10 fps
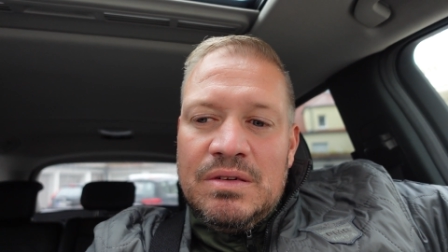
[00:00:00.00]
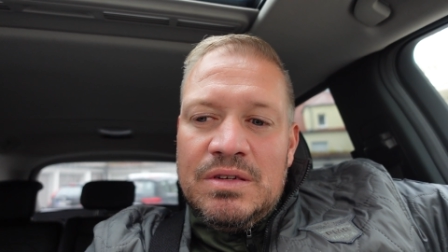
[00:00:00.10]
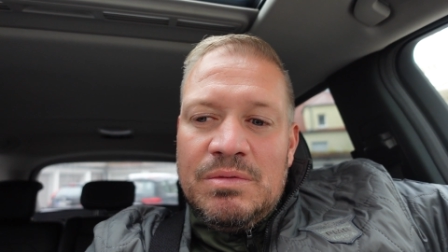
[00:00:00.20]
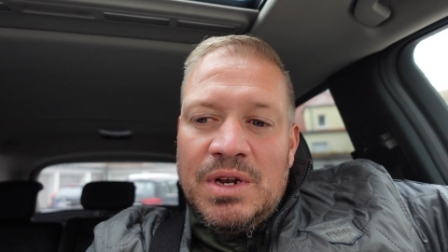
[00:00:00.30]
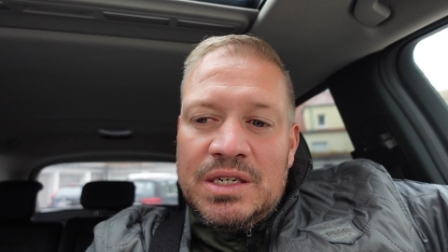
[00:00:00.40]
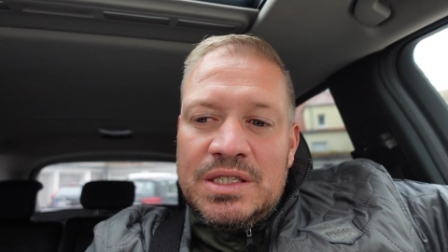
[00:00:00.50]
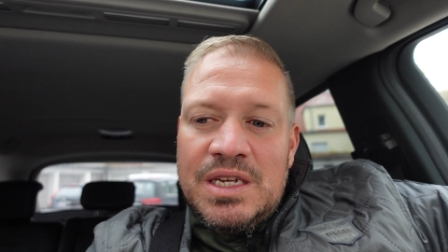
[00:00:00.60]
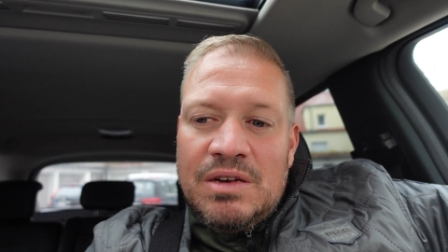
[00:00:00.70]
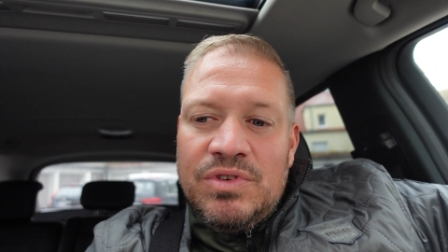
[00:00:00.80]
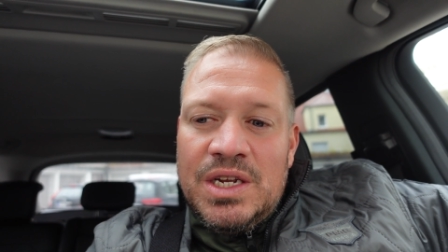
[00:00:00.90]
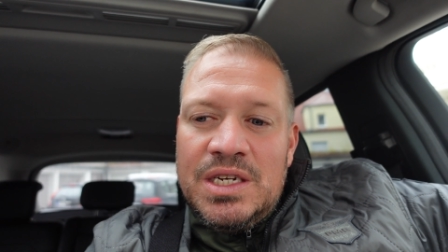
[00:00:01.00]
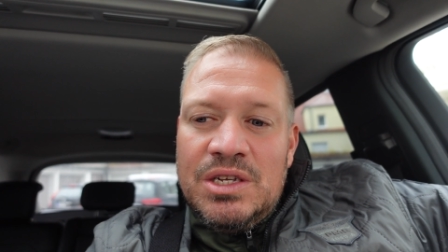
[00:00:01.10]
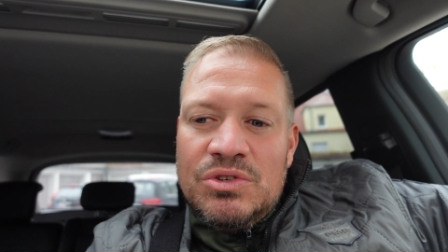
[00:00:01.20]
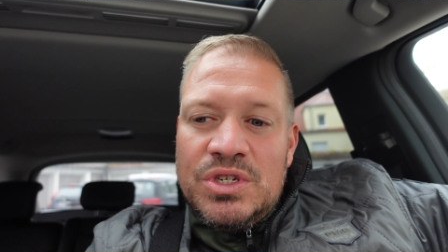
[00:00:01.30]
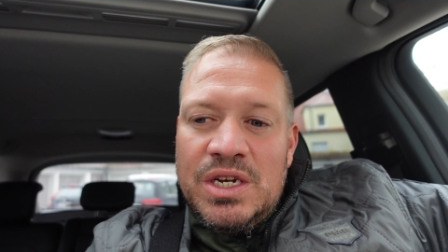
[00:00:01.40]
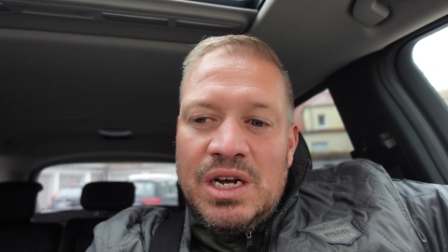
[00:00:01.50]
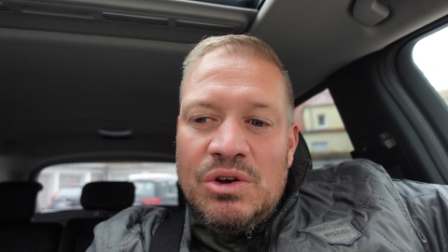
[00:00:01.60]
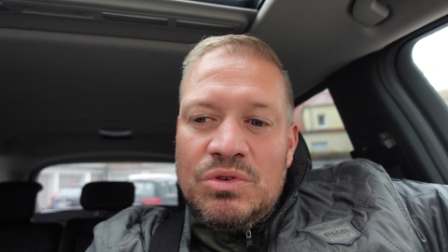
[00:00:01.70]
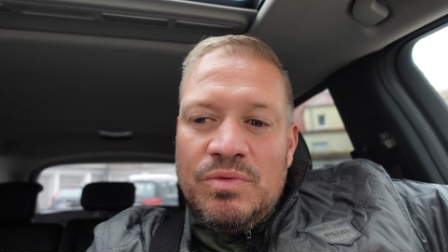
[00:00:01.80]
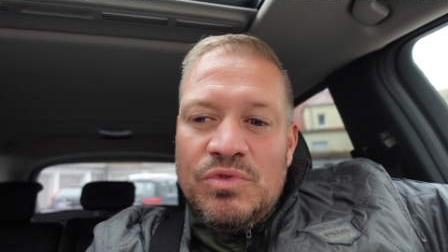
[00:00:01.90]
Und jemand anderes kann vielleicht nicht aus seiner
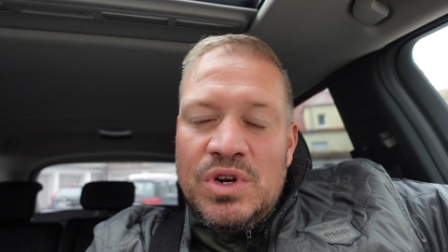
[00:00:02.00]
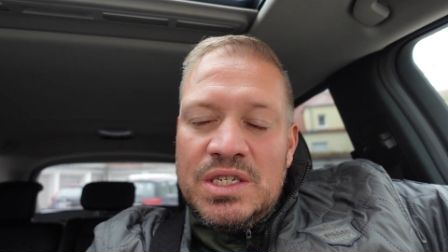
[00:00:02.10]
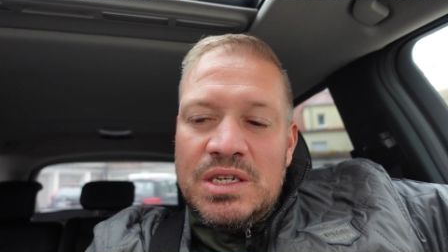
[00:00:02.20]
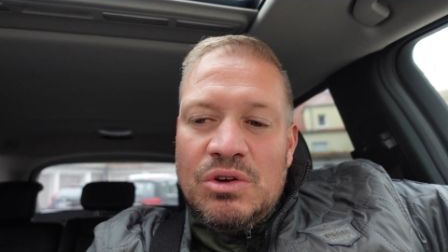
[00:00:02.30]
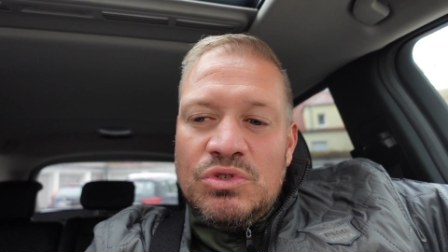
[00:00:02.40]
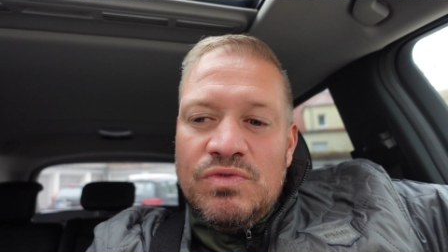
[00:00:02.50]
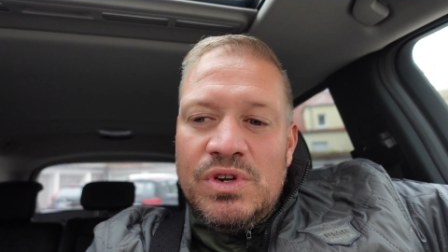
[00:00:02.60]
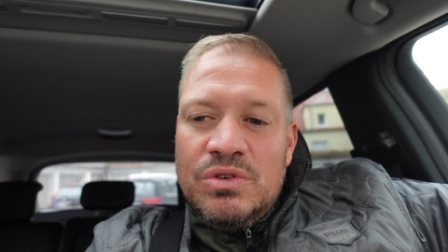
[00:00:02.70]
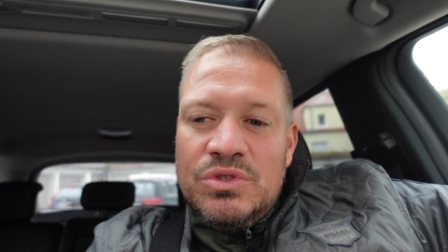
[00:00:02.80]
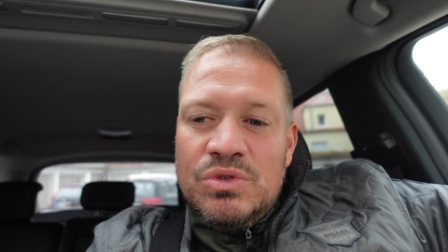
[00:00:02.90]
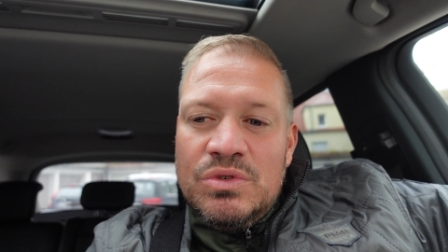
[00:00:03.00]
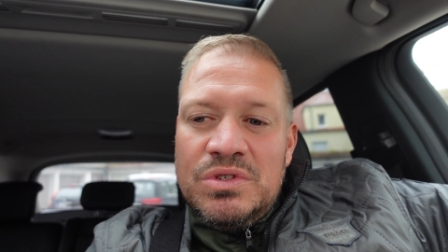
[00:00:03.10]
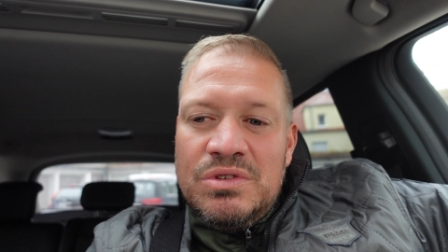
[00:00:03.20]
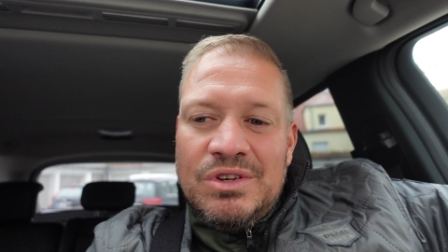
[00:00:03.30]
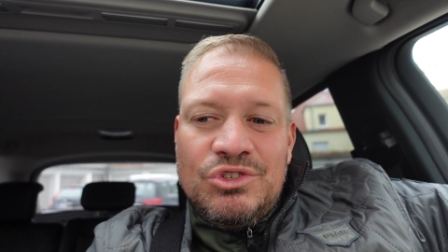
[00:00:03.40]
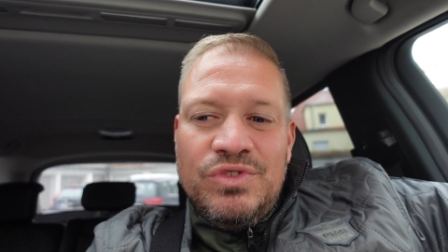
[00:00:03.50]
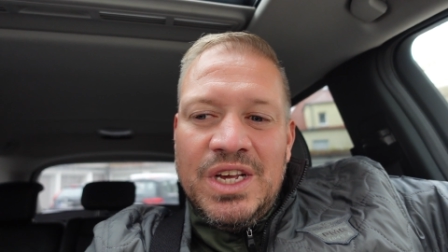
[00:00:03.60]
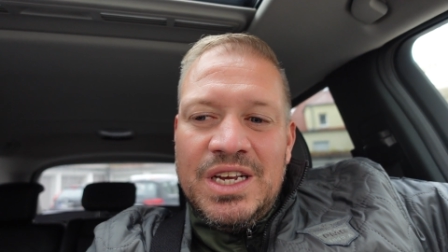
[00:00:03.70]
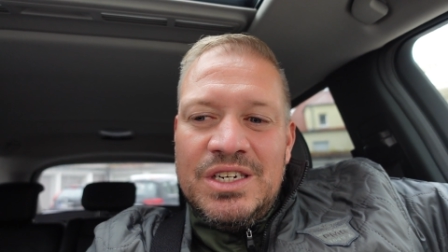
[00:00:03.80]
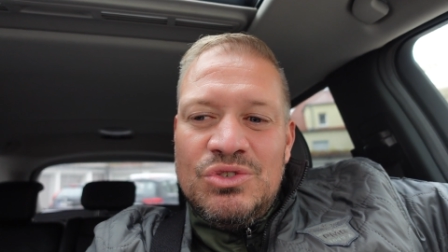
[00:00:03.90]
Haut, obwohl er es raus will und so. Es ist ja
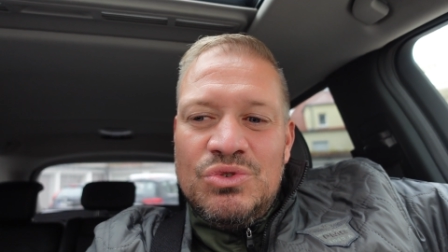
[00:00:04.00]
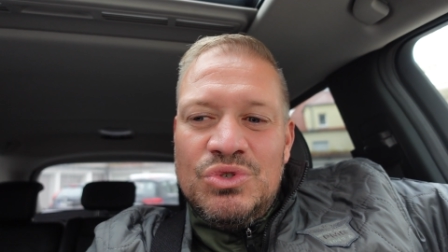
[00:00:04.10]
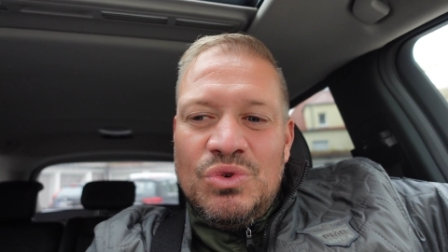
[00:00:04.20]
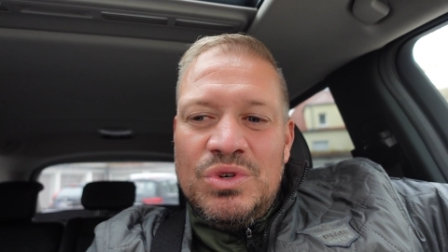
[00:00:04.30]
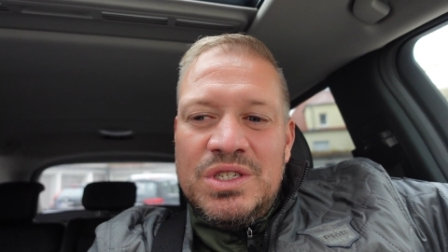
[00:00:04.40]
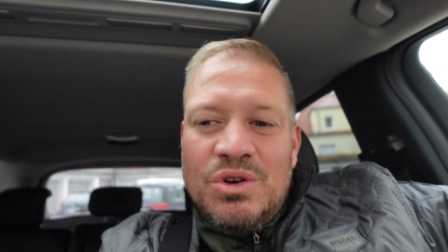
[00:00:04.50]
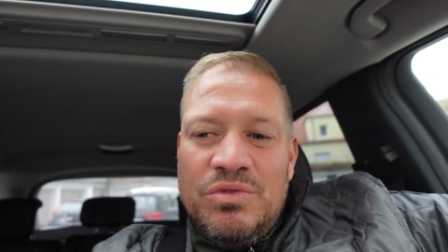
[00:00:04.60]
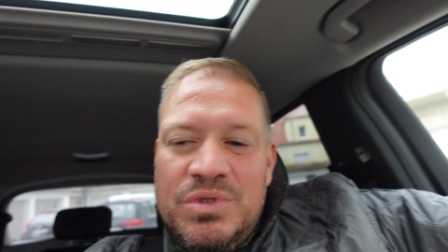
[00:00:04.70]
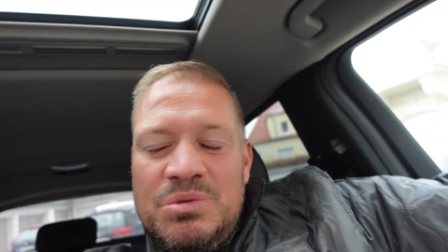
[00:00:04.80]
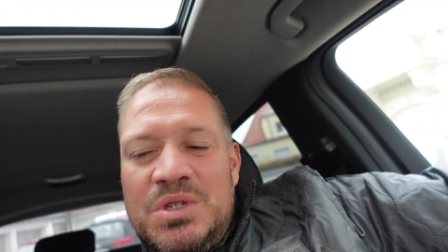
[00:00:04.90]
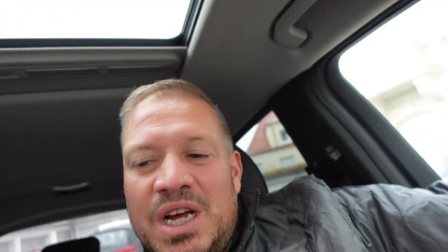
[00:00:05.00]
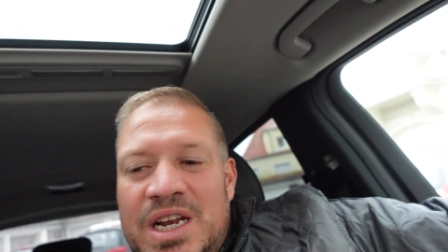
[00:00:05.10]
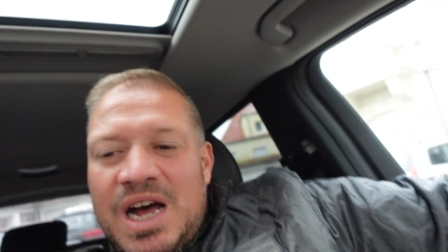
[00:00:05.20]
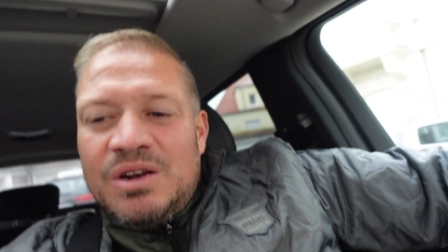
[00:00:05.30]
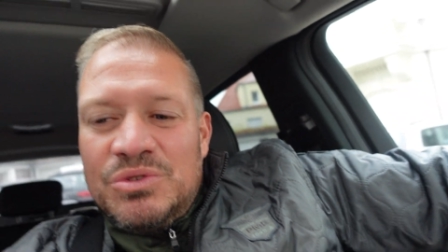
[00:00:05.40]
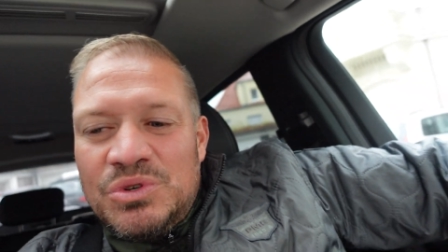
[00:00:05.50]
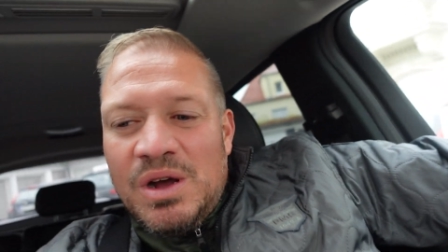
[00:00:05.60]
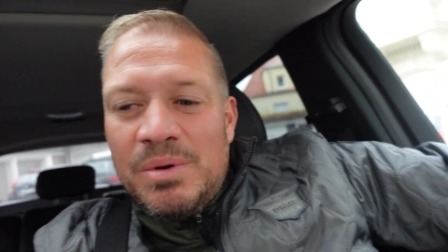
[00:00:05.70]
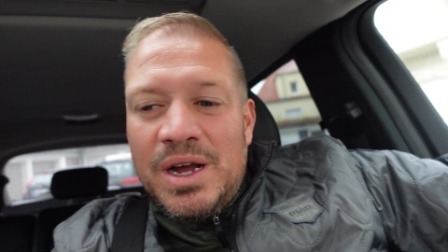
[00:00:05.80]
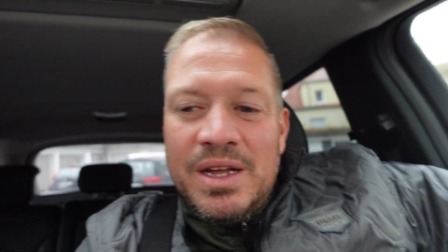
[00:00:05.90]
schwierige Diskussion jetzt auch auf diesem Kanal und so,
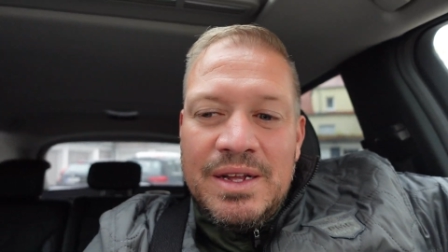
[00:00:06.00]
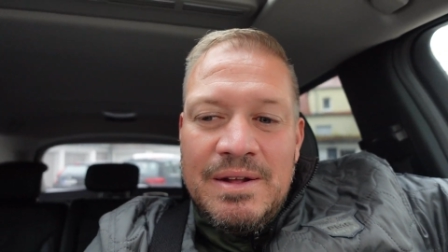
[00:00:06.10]
aber